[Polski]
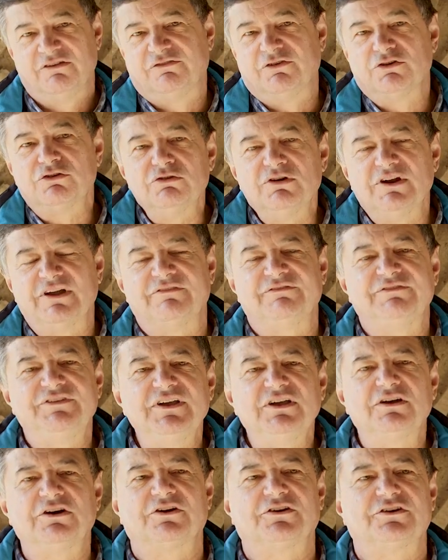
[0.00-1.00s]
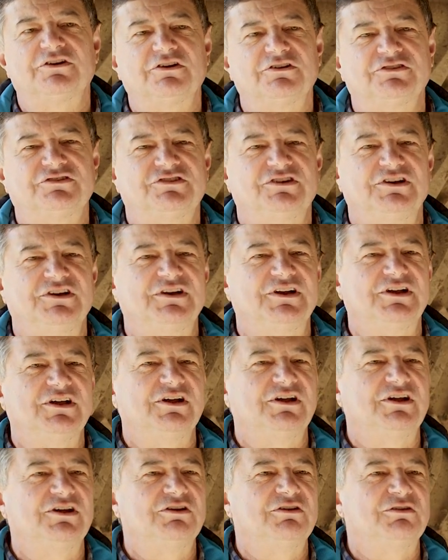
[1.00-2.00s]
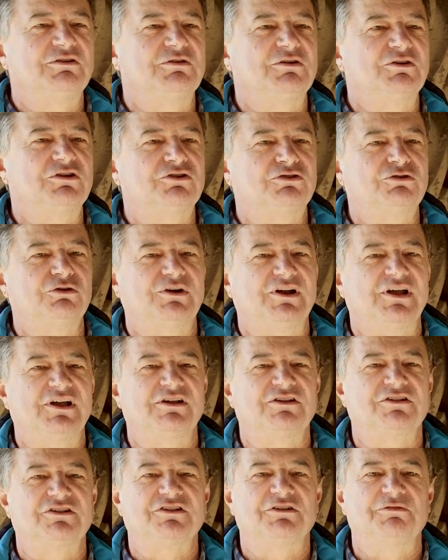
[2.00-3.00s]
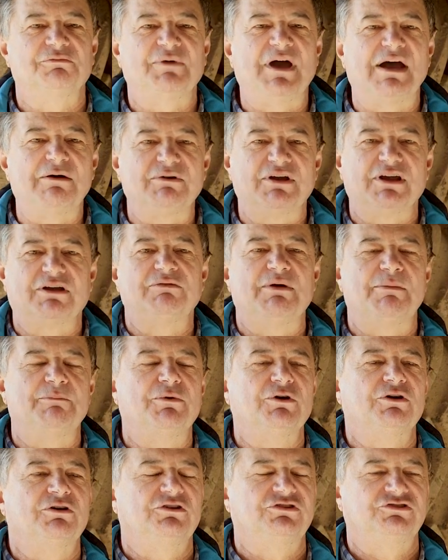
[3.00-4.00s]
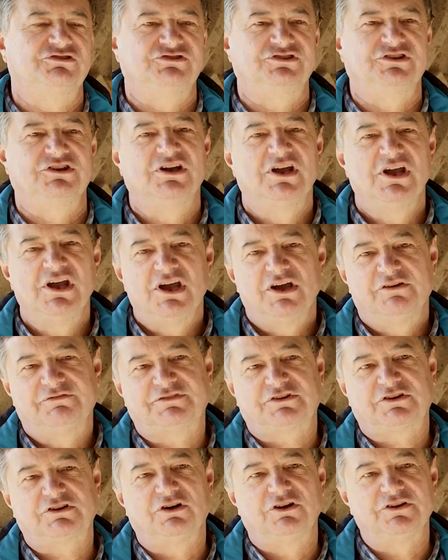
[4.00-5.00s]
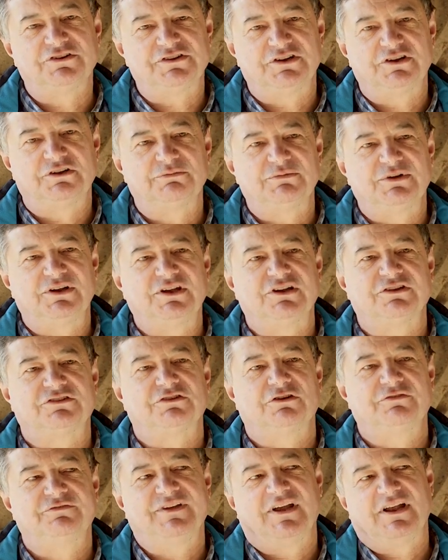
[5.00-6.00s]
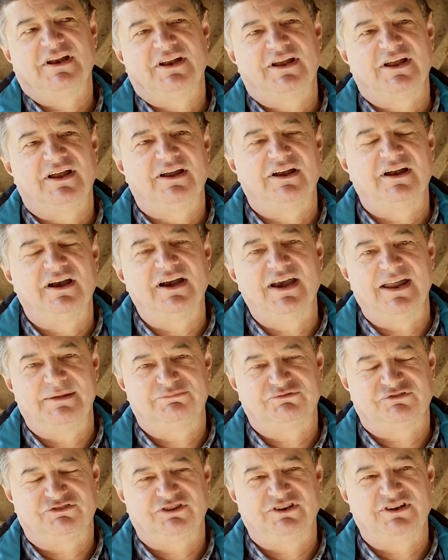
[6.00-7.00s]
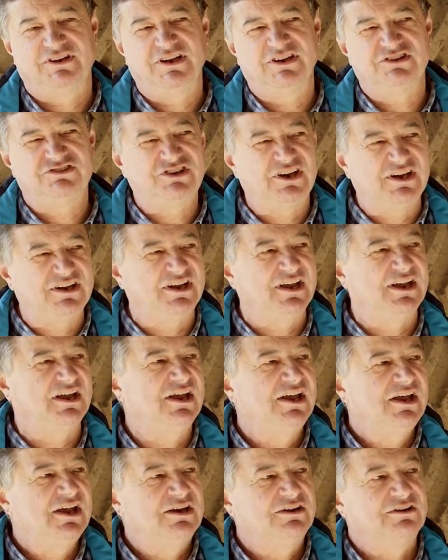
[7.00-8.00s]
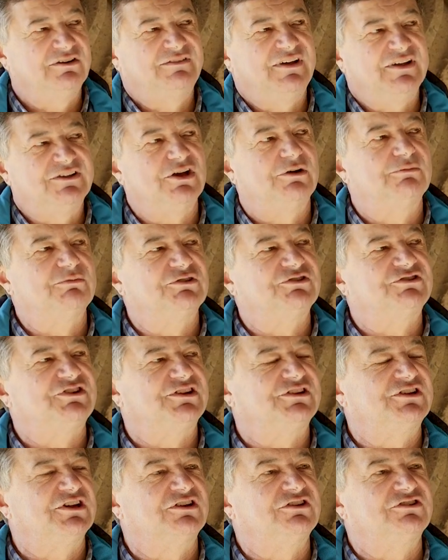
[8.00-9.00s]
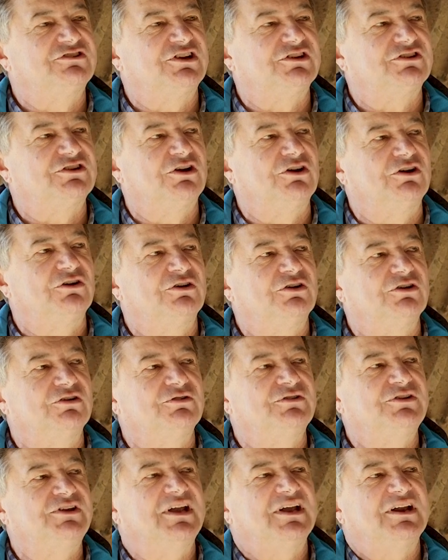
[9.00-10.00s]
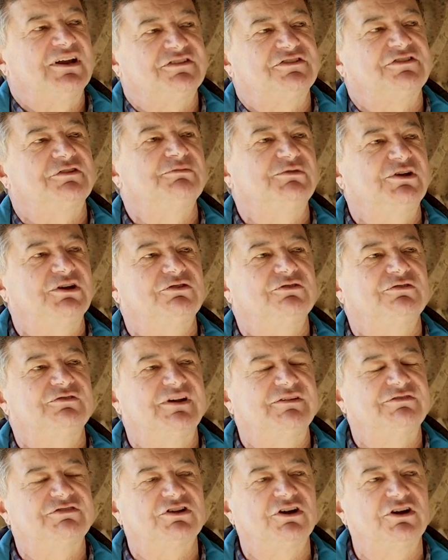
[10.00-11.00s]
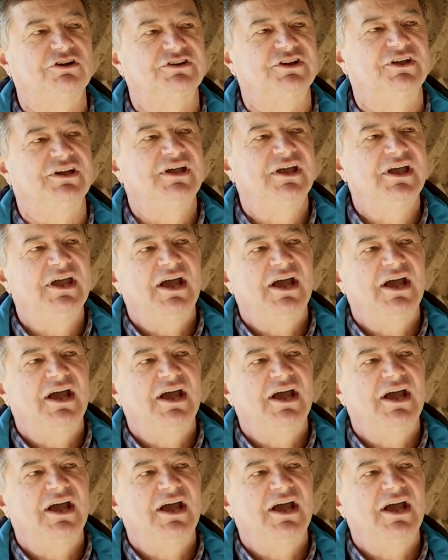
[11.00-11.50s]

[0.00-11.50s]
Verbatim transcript: W ogóle wigor roślin, y, które z małej głębokości wschodzą jest o wiele lepszy. Jesienie, no wiadomo, że, te, że to nieraz są nierówne wschody,